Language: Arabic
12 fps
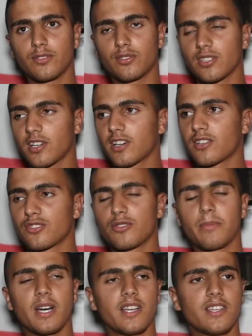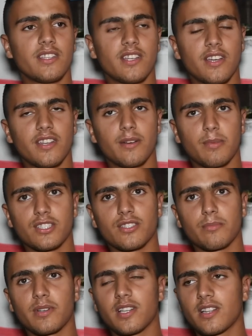كنت نخرج معايا انا يعني بعض
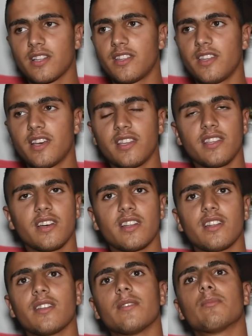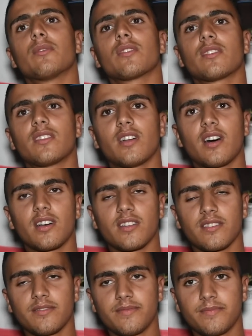شي مرات لهنايا للمور
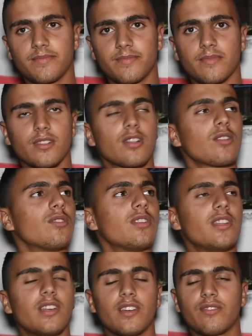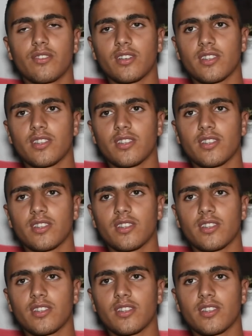الدار طلعوا لهنايا فوق